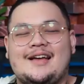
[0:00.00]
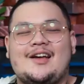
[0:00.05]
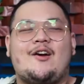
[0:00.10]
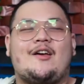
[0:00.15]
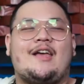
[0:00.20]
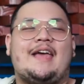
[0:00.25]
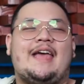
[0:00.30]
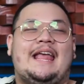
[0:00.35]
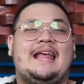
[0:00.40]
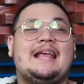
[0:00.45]

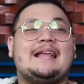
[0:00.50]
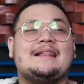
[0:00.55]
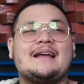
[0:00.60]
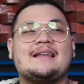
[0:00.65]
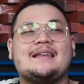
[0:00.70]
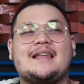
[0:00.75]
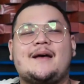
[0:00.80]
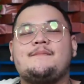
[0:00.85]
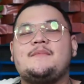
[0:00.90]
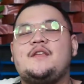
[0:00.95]
Oke ingat
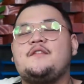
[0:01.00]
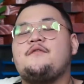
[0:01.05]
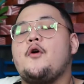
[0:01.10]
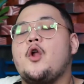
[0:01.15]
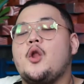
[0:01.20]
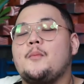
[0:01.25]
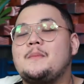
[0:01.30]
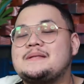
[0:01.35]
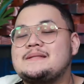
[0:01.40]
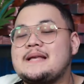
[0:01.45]
kan Nam di
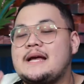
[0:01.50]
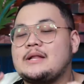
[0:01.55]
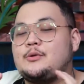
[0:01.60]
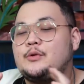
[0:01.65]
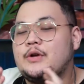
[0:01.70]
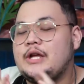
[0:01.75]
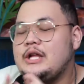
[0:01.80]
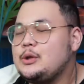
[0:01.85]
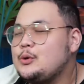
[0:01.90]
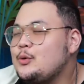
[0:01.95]
volume
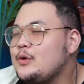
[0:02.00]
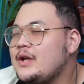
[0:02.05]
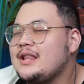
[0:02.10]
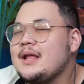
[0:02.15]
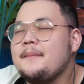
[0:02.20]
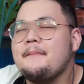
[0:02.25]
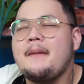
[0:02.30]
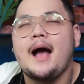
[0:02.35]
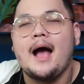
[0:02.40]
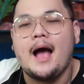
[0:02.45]
satu itu
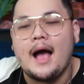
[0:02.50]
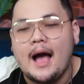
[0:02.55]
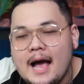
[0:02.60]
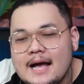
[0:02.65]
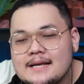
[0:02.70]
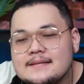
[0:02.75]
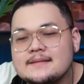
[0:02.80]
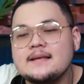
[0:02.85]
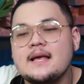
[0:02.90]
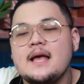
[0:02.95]
kita
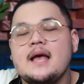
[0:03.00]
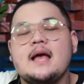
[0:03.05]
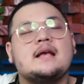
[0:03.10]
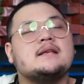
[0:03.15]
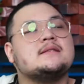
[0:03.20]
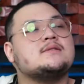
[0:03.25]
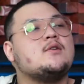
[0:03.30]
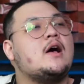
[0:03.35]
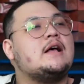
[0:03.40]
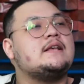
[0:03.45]
bahas
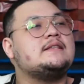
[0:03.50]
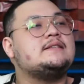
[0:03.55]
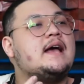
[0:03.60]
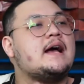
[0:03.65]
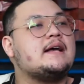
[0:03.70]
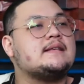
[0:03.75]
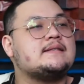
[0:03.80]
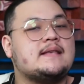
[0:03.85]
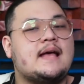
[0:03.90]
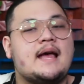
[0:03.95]
soal
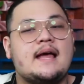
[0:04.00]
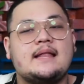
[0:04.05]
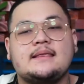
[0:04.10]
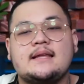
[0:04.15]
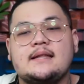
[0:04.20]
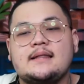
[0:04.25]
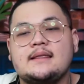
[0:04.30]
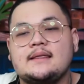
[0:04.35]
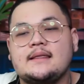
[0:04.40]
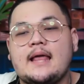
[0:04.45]
jaksa
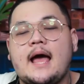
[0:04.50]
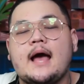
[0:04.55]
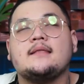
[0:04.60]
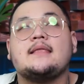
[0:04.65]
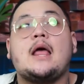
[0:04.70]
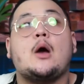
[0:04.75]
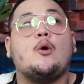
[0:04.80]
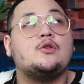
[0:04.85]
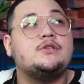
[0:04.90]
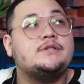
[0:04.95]
tentang
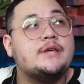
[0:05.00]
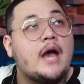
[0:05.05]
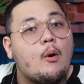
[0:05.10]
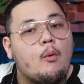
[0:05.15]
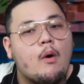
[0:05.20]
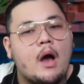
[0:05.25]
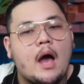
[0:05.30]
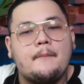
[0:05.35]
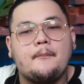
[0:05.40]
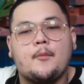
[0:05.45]
tanggung
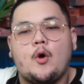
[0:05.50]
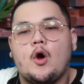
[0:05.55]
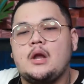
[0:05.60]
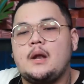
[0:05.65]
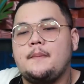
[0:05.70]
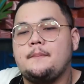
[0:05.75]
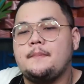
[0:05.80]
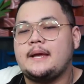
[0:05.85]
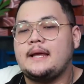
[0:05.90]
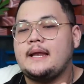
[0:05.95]
jawab
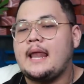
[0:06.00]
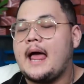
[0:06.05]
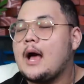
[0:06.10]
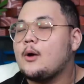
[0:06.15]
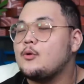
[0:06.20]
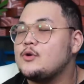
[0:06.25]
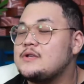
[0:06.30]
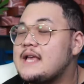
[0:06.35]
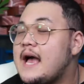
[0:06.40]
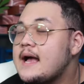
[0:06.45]
kode
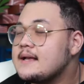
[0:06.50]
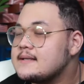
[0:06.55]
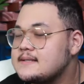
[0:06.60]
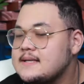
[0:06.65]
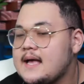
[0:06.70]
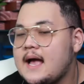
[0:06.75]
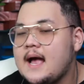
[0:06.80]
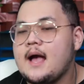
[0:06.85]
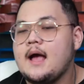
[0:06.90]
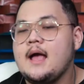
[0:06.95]
perilaku
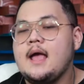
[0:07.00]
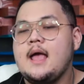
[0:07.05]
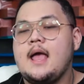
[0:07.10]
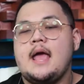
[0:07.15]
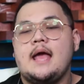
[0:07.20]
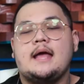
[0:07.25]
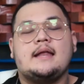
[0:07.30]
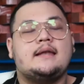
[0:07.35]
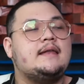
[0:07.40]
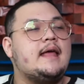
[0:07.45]
jaksa.
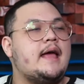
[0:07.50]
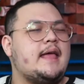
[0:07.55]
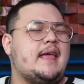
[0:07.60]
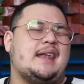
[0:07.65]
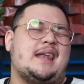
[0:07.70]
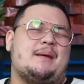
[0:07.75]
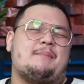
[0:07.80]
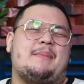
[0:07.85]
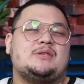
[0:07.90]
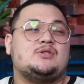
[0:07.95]
Dan ya
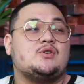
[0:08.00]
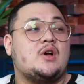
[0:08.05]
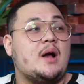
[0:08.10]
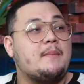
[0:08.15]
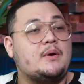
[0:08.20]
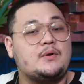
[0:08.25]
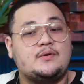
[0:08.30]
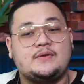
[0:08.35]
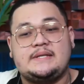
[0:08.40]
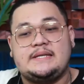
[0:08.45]
namanya juga
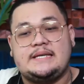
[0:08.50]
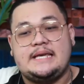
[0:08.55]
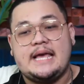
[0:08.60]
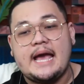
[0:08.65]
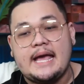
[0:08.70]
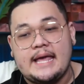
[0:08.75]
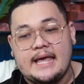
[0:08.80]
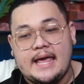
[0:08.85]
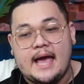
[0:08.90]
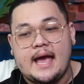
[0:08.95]

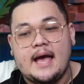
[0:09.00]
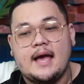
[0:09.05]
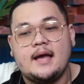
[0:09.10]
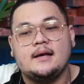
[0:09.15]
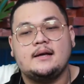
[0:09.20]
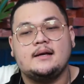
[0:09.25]
manusia ya